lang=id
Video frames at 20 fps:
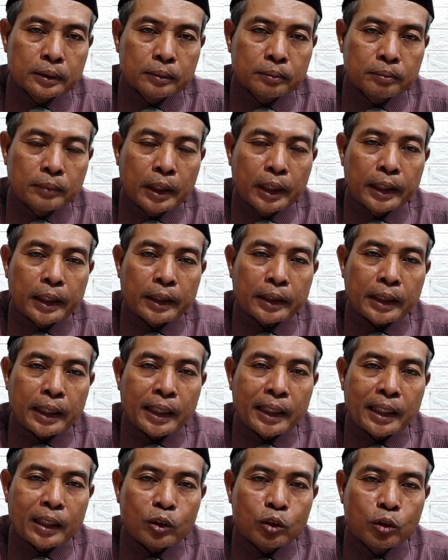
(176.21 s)
Ma
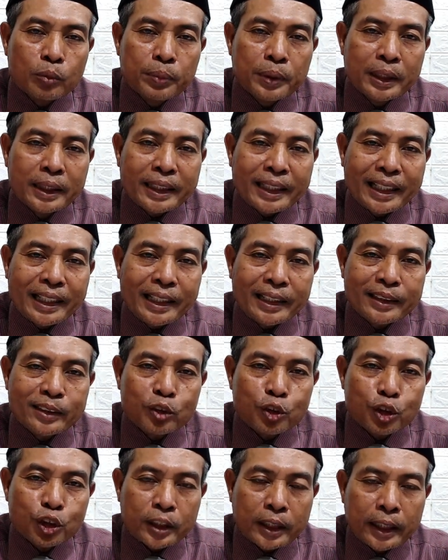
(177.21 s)
yata'alaku bi
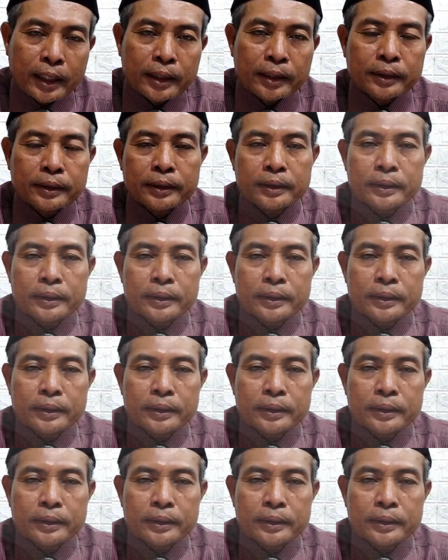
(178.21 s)
al-insya'